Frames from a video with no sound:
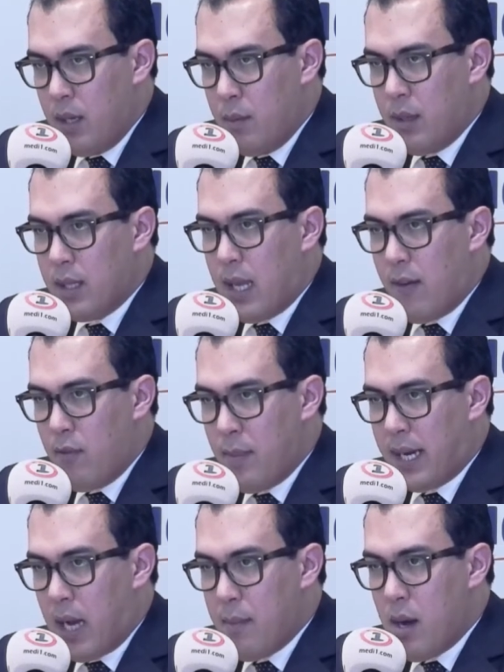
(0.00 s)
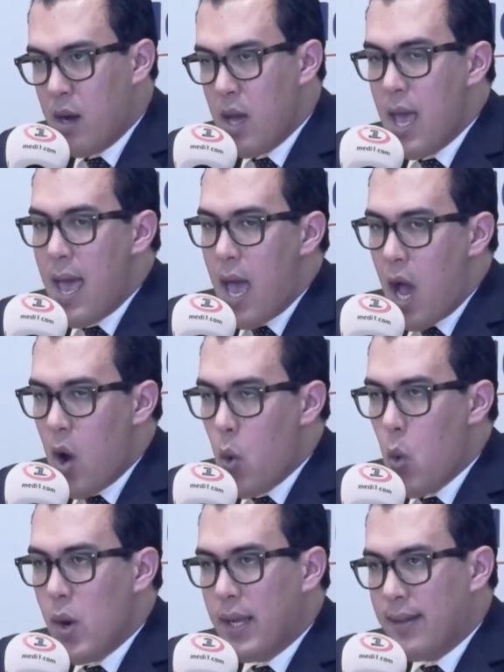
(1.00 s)
من طرف المحكمه
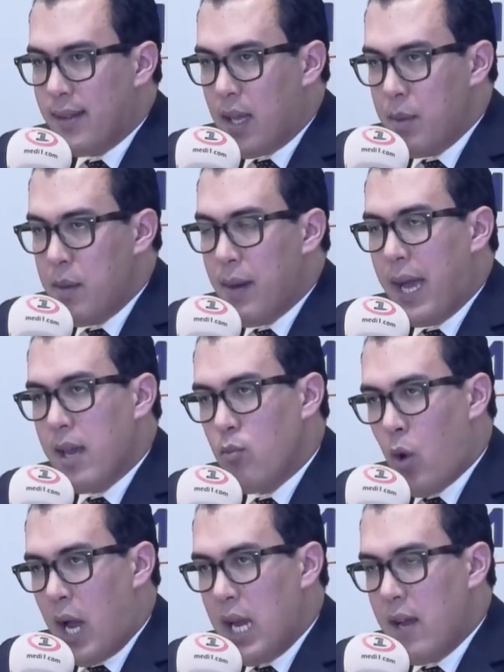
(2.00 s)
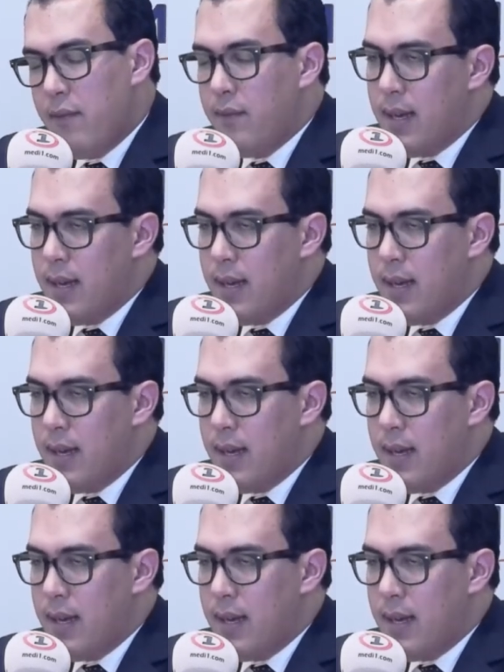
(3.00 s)
او لدى طبيب غير محلف